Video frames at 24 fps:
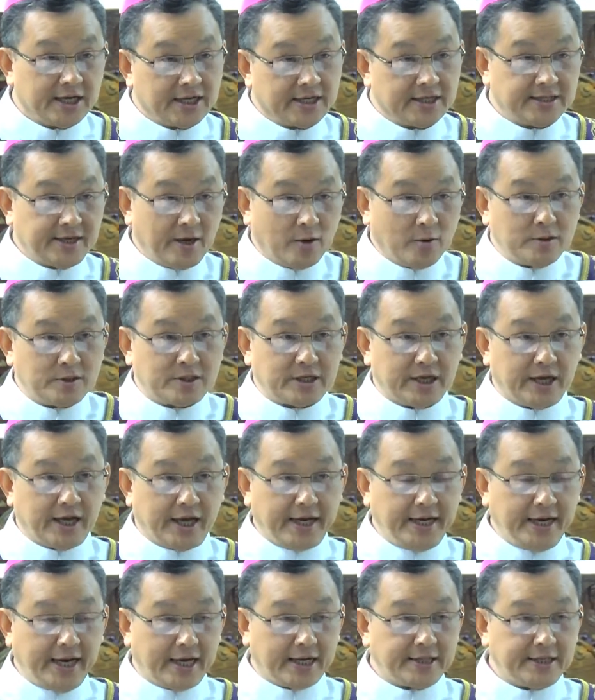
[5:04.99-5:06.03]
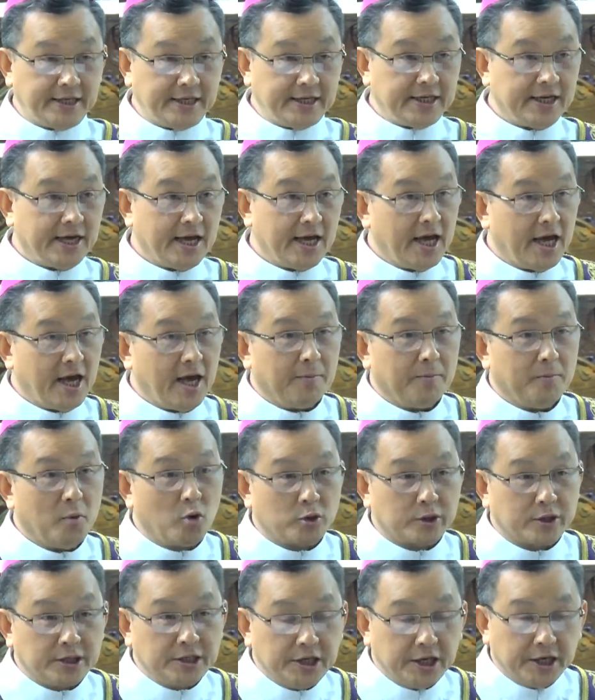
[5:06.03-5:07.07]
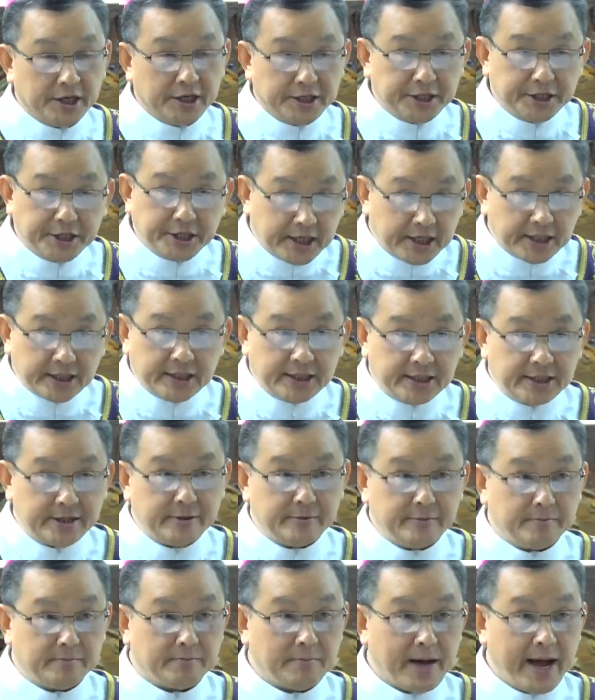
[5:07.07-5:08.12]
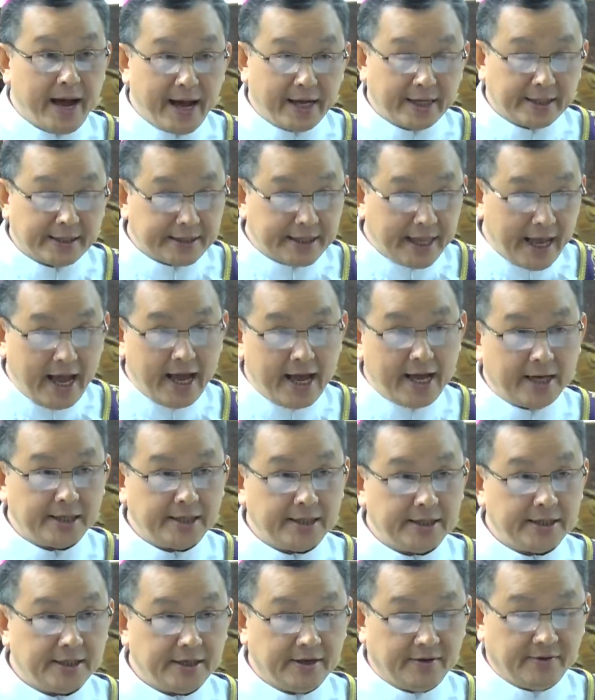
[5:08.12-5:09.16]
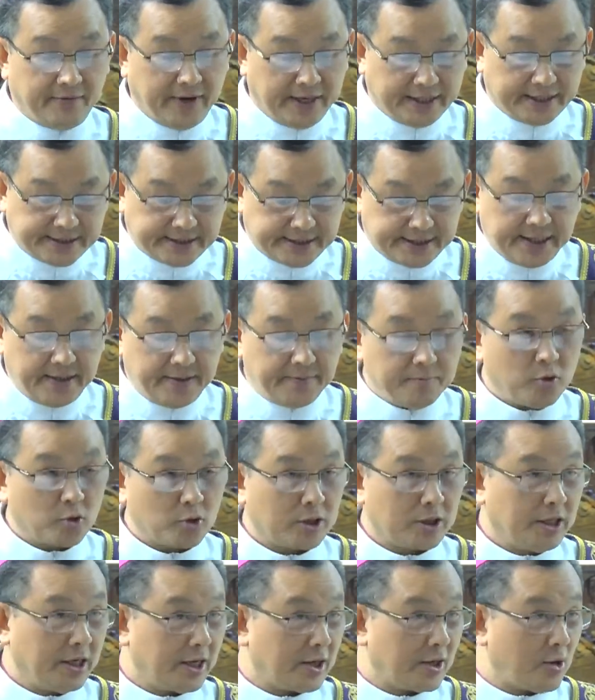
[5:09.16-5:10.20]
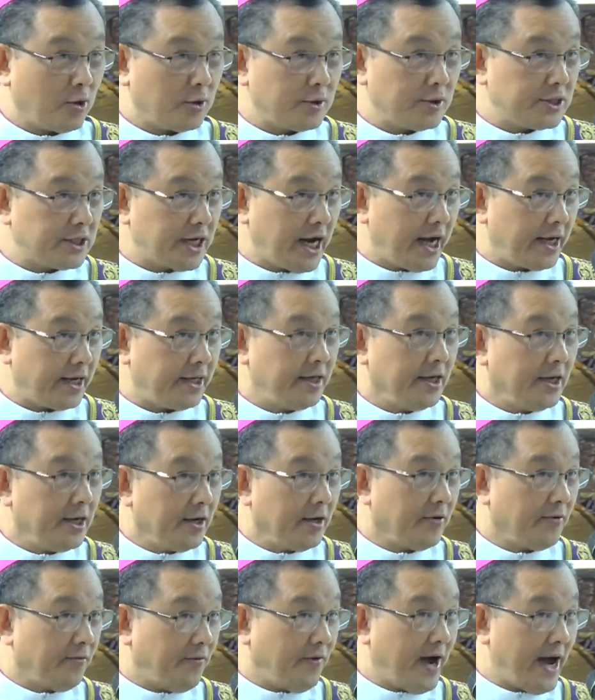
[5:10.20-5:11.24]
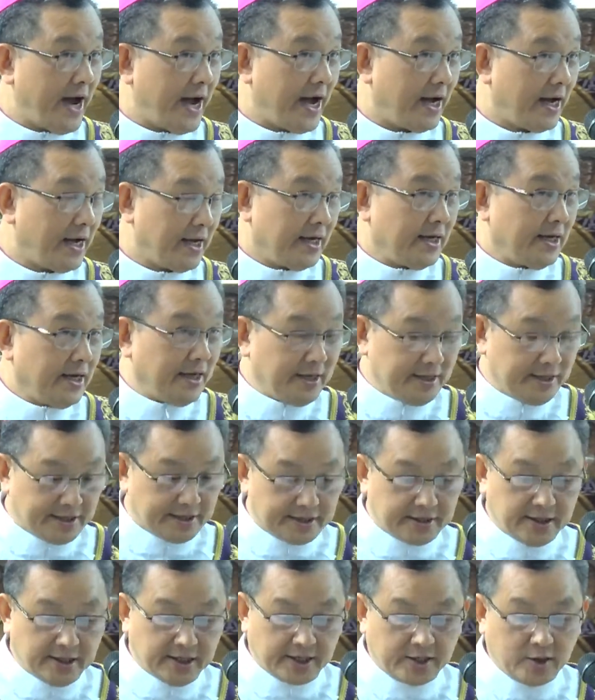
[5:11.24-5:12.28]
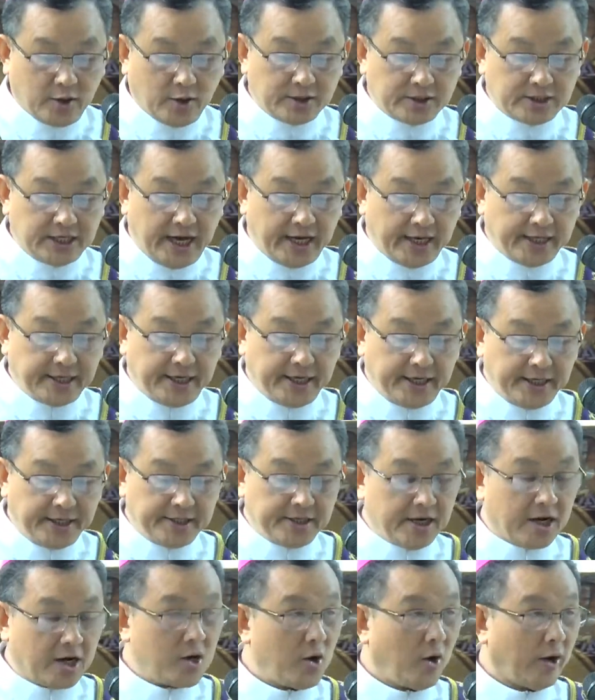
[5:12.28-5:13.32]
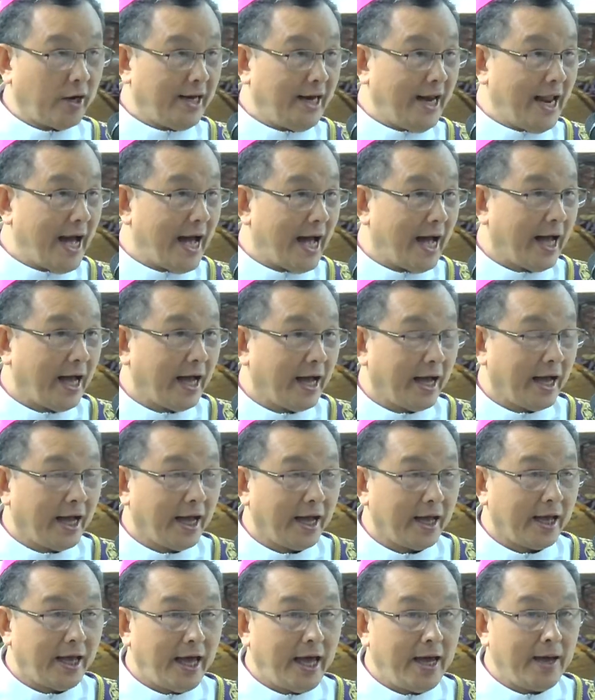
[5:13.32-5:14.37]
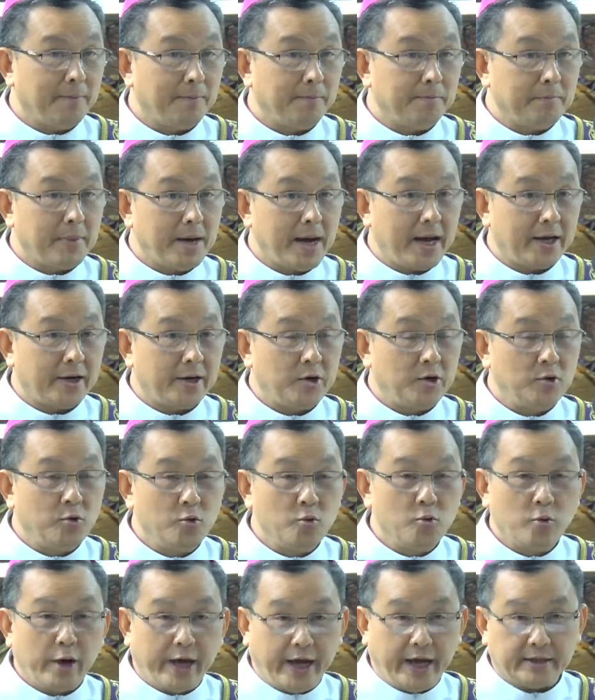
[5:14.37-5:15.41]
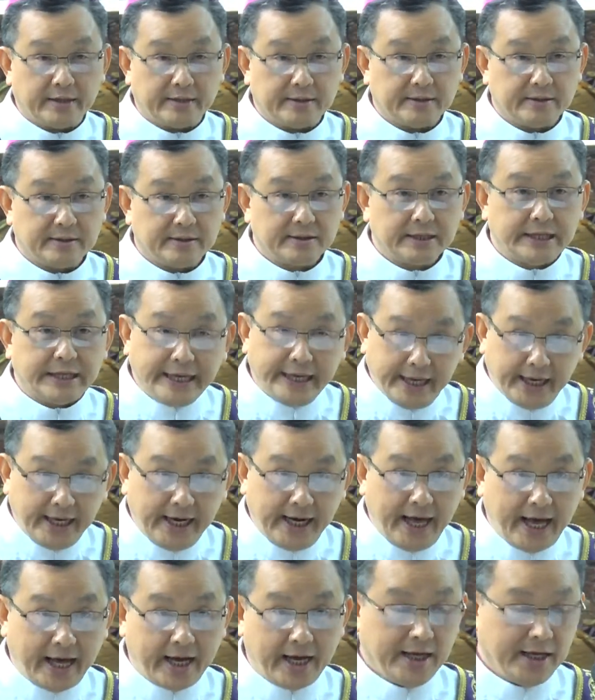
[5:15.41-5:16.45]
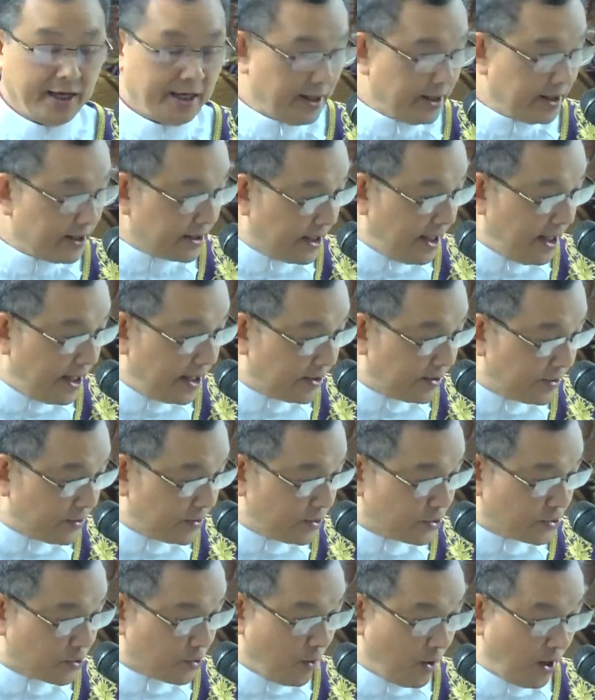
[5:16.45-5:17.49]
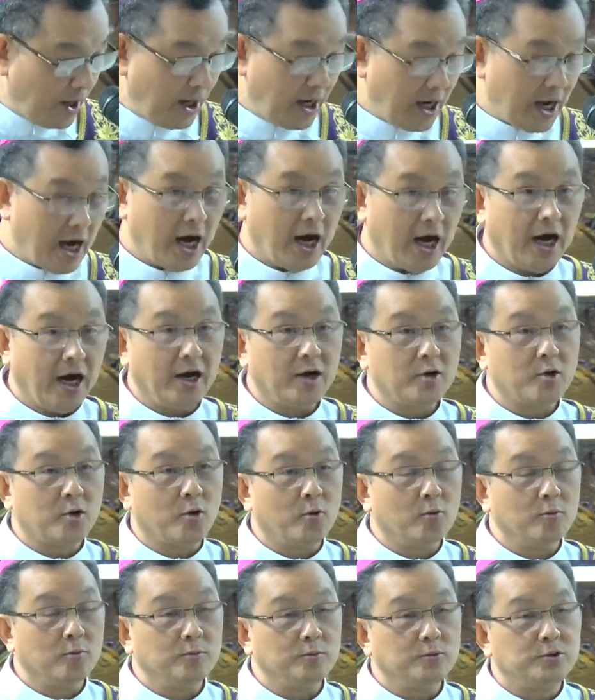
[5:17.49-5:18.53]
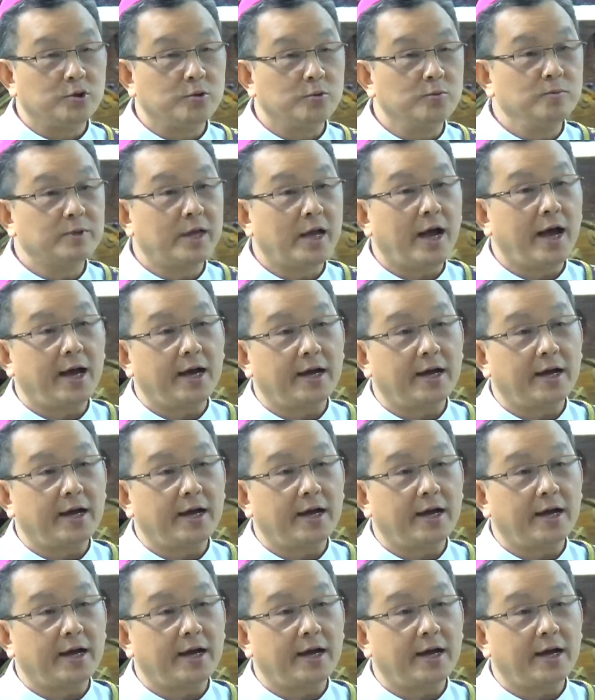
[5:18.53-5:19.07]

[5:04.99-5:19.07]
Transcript: Dấu chỉ ấy là gì? một người nữ mang thai và sinh một người con trai và người con trai ấy được gọi là Emmanuel, nghĩa là Thiên Chúa ở cùng chúng ta.